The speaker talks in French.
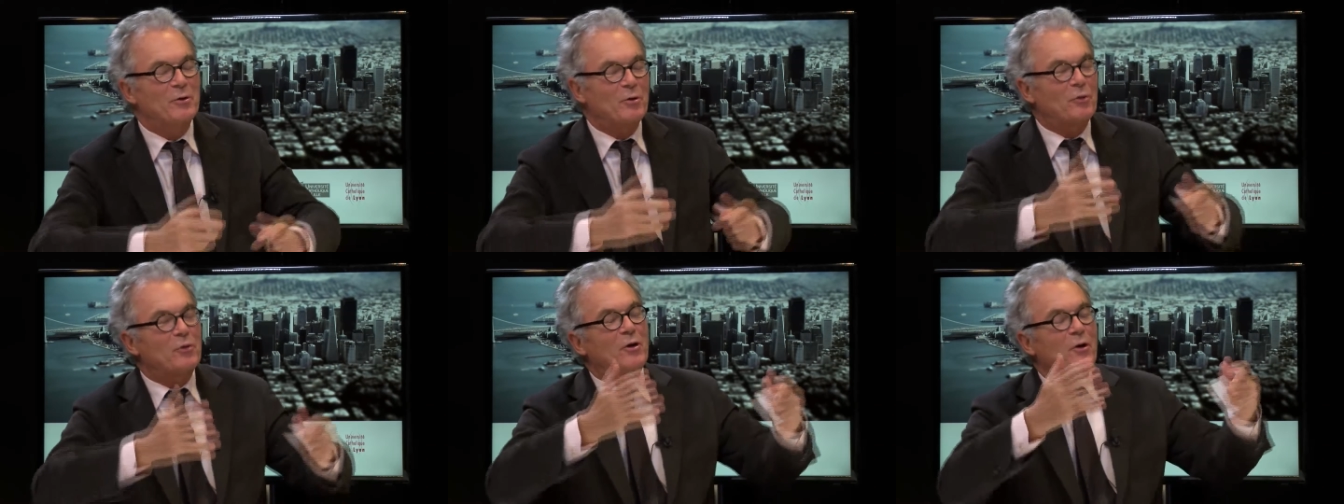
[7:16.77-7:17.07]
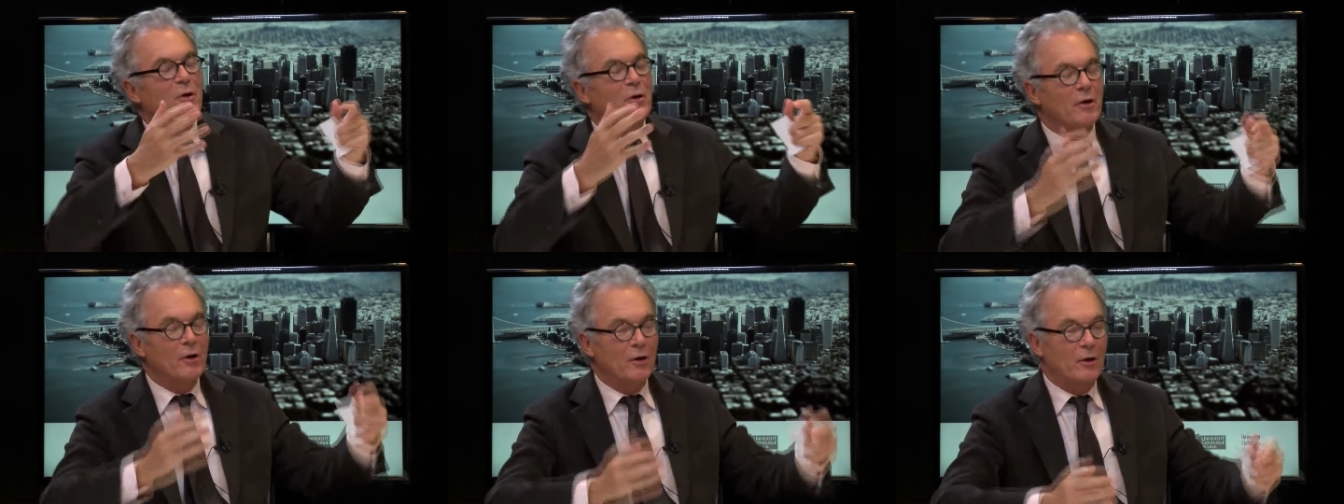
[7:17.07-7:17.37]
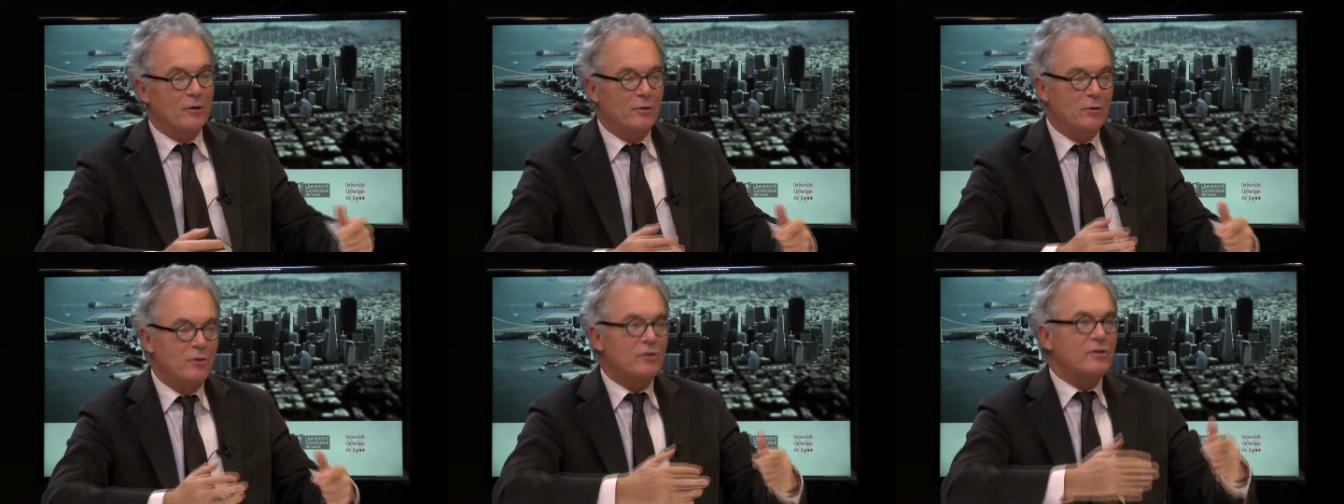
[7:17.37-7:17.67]
Donc, euh,
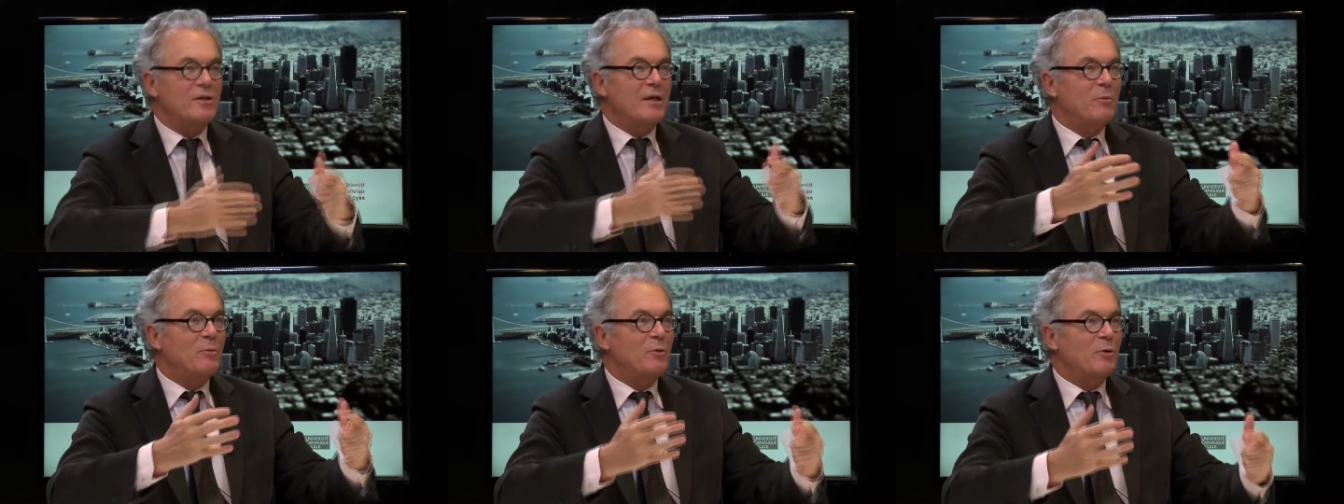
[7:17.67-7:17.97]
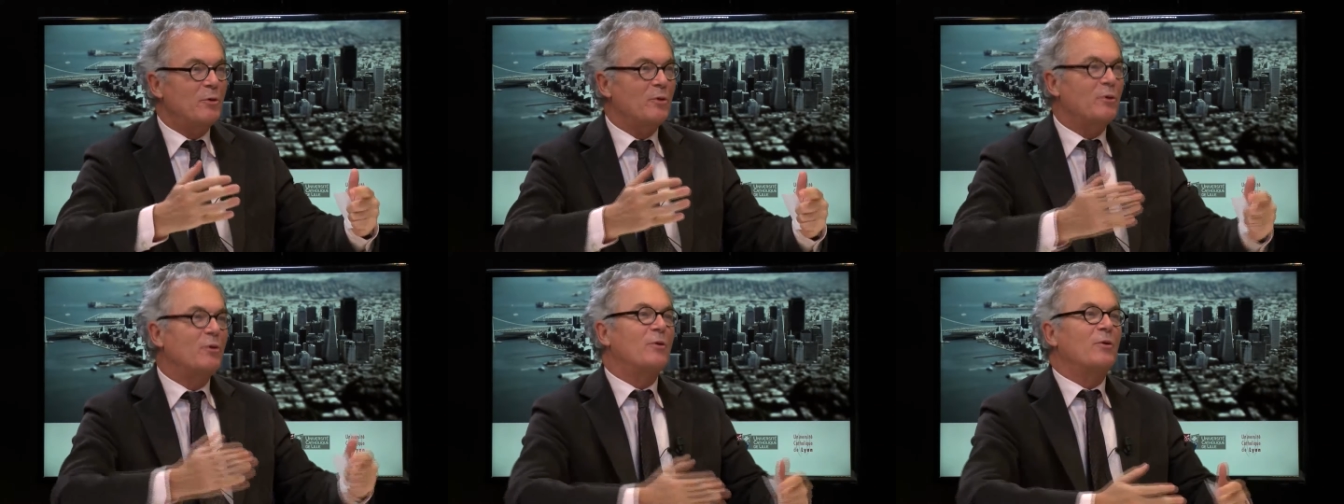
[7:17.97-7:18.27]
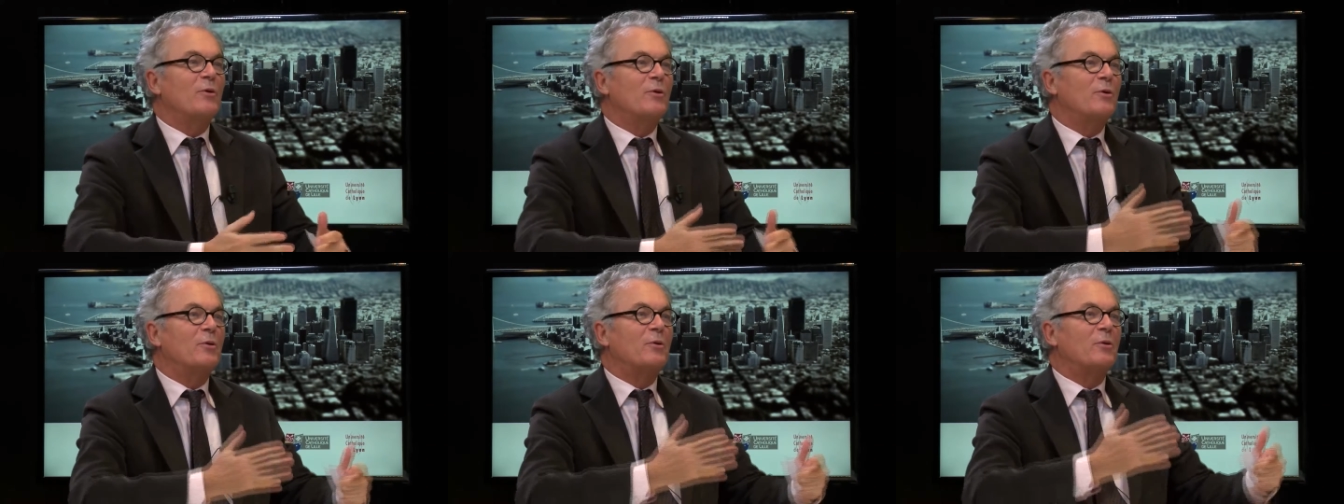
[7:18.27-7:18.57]
deuxième
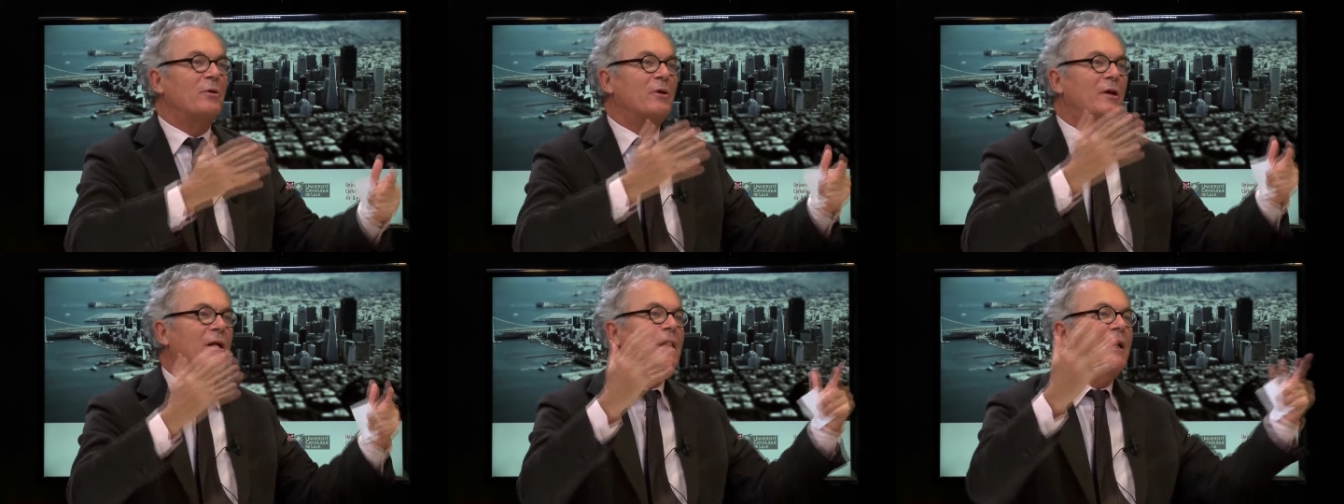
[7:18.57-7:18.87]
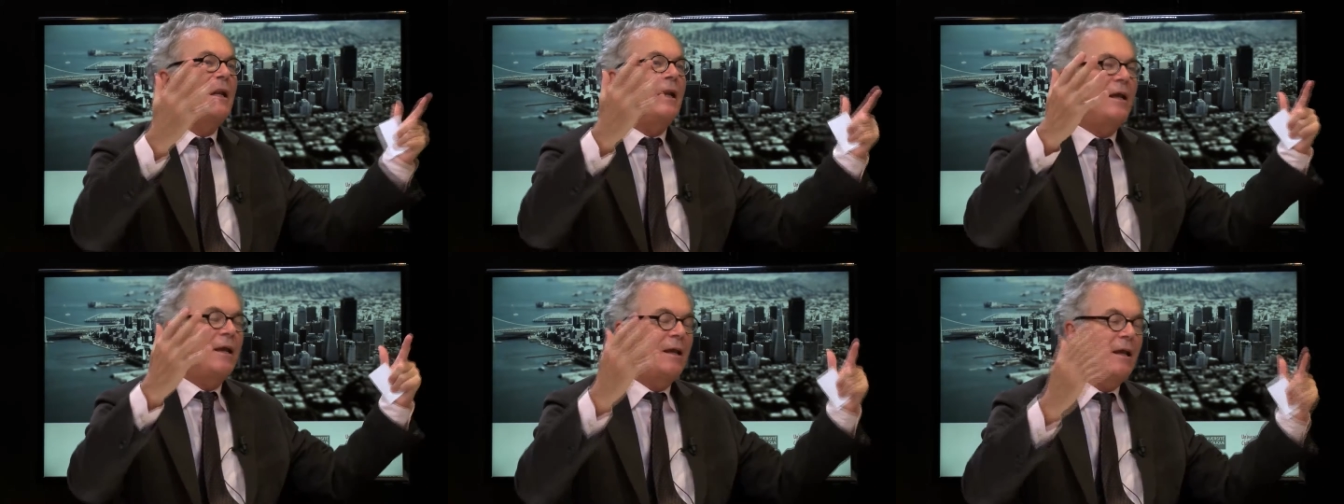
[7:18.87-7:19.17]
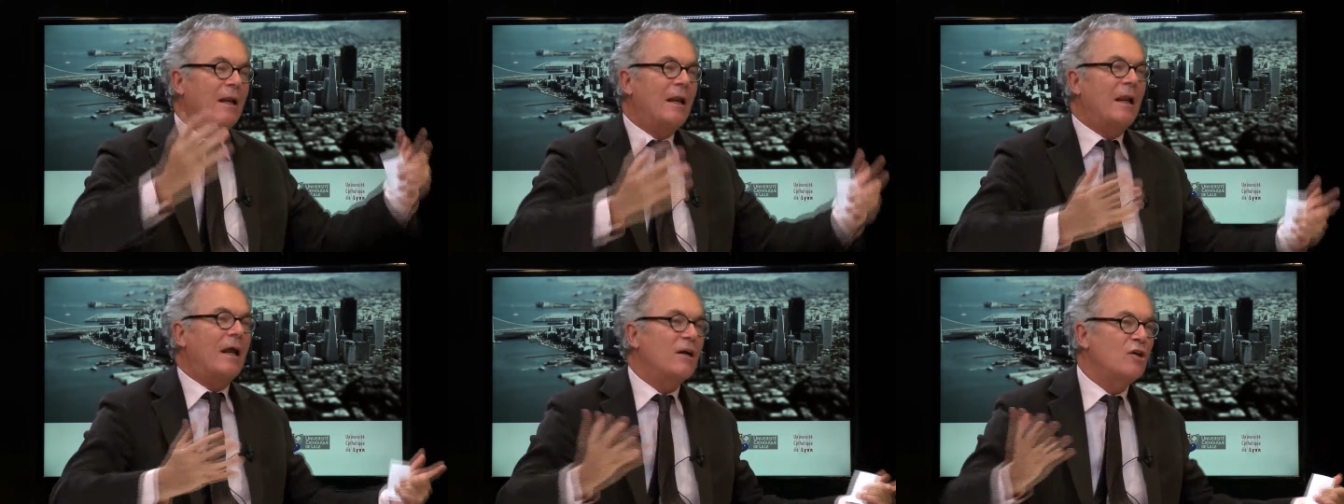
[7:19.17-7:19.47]
euh,
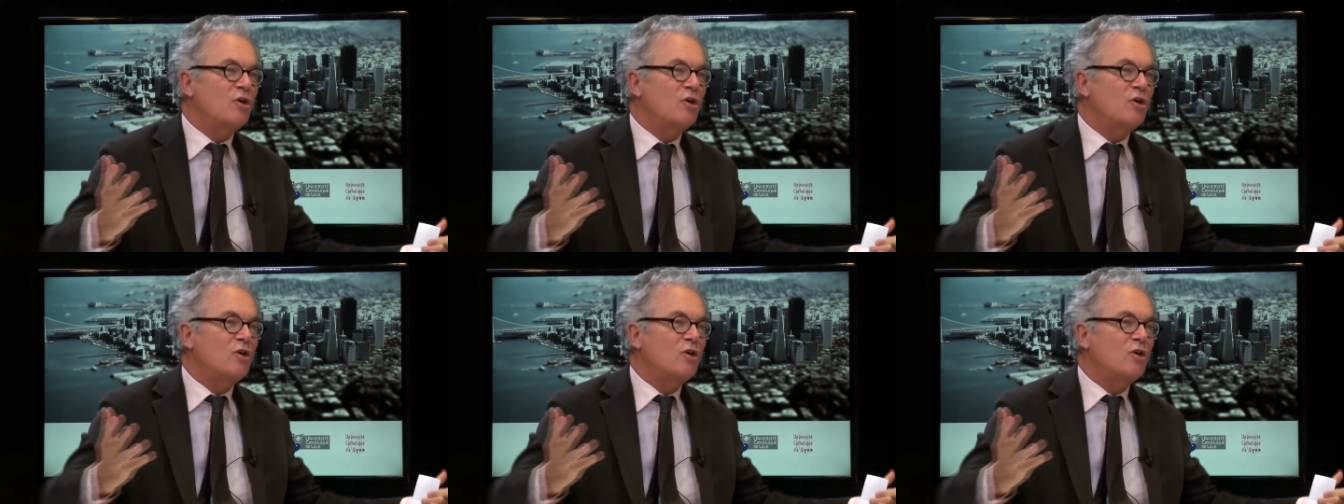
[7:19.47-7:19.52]
clé, la